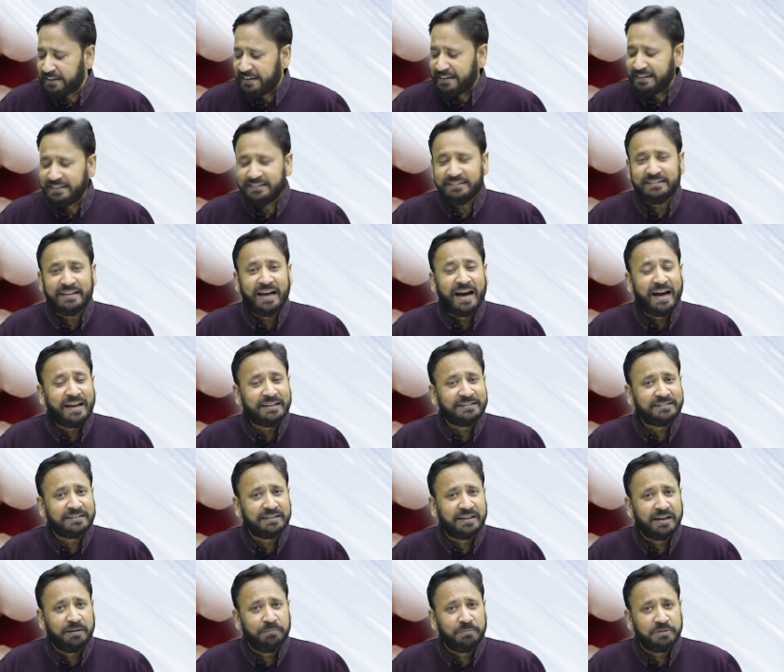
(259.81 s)
की
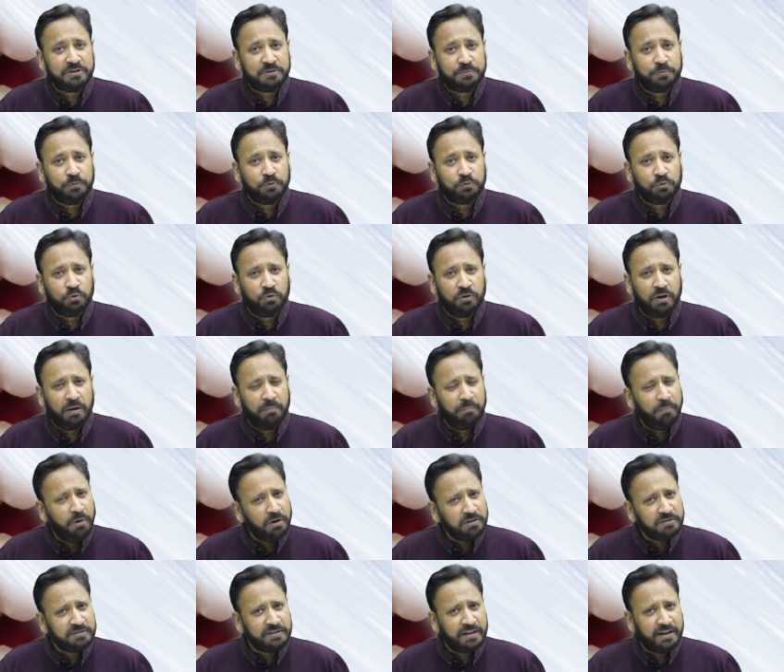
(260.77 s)
दांत का मजबूत होना
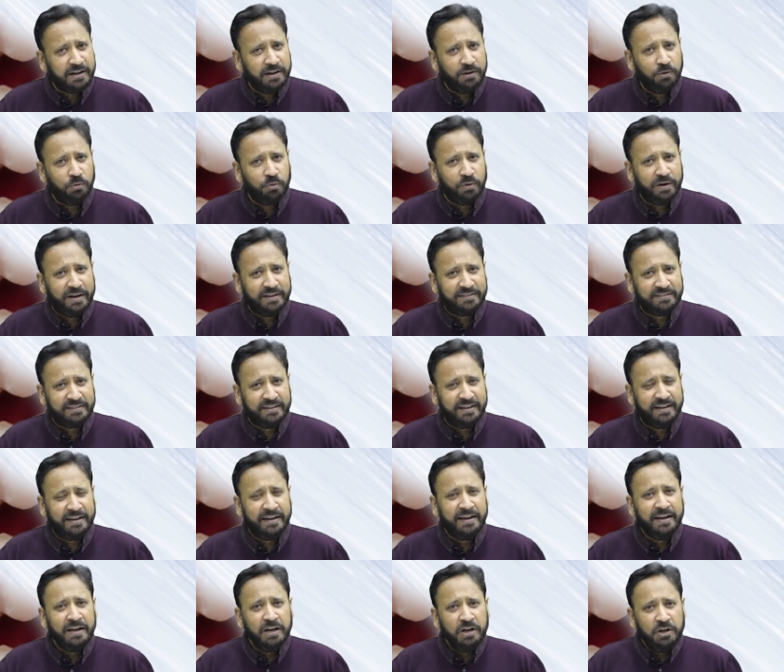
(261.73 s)
बहुत सारे लोग ऐसे
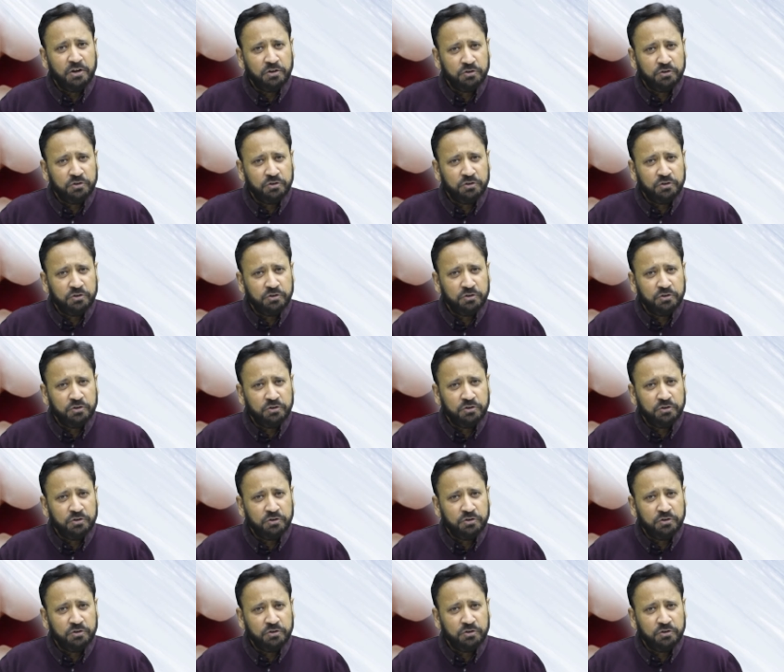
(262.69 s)
हैं